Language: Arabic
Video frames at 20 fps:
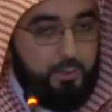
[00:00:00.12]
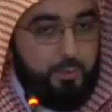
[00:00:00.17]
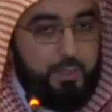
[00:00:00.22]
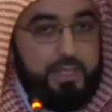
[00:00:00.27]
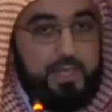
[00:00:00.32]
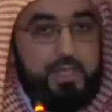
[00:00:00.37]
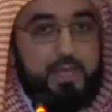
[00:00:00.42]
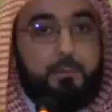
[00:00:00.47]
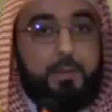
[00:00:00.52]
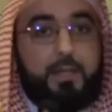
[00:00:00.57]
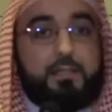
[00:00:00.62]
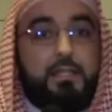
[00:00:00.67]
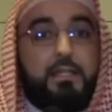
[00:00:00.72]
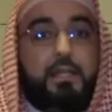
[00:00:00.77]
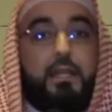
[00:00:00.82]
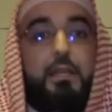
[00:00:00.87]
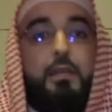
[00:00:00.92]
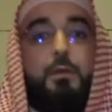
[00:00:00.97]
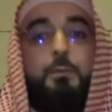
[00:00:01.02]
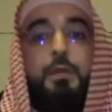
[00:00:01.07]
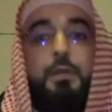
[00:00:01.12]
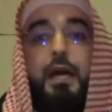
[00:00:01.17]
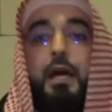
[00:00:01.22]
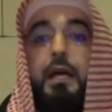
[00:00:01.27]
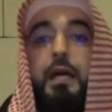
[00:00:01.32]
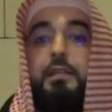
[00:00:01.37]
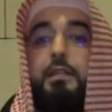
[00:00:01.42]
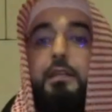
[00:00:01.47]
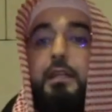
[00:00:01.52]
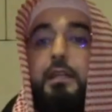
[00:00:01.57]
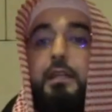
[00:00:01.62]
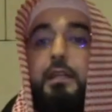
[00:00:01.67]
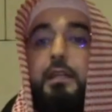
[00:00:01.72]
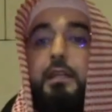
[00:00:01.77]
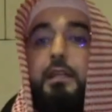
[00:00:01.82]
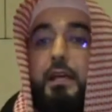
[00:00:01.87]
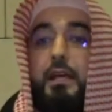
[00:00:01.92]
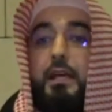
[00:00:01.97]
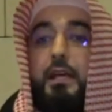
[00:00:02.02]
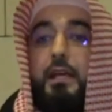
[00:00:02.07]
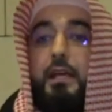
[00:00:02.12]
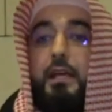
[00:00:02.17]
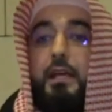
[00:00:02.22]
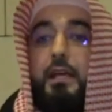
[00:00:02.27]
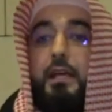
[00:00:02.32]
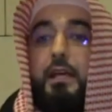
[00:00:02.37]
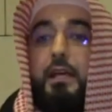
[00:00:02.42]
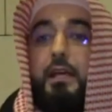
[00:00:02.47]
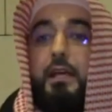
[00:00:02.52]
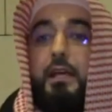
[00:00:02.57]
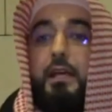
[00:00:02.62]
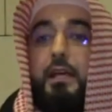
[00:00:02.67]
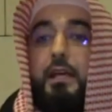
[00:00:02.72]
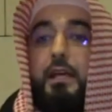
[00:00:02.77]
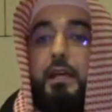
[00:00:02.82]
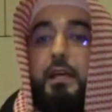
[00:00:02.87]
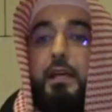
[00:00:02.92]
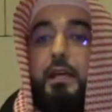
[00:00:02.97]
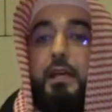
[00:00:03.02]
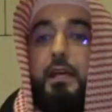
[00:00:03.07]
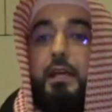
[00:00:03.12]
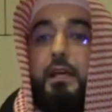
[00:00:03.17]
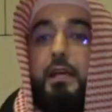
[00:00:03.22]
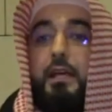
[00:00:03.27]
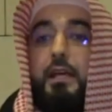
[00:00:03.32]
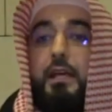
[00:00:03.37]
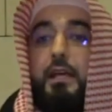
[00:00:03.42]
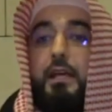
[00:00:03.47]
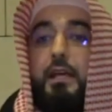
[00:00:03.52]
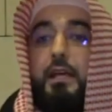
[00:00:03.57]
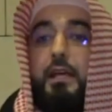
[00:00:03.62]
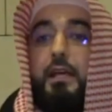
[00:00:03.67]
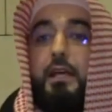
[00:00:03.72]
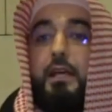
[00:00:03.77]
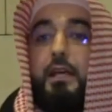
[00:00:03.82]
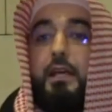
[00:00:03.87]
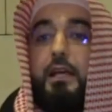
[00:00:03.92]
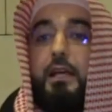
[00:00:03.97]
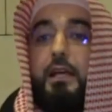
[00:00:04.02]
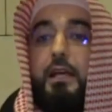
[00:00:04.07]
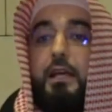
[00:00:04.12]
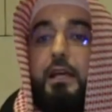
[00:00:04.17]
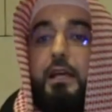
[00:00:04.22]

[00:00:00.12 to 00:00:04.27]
وإذا ما تكلمنا عن الحياء أيها الإخوة فما